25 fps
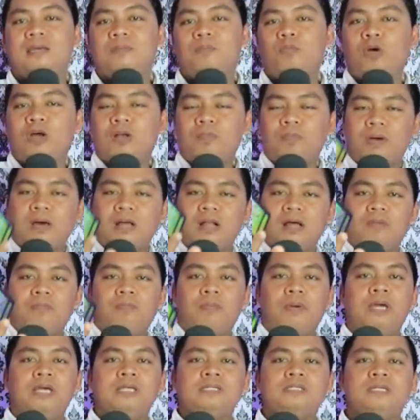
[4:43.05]
Buat para
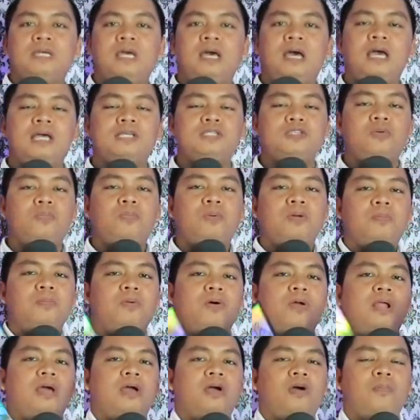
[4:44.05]
fans ya, Isoper
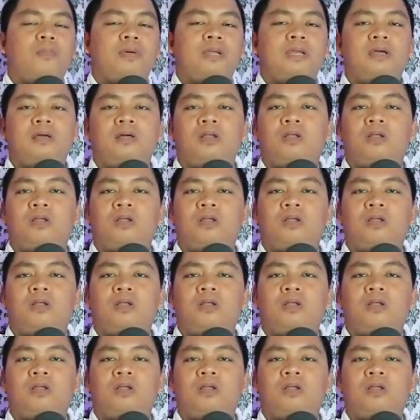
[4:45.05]
boleh komen di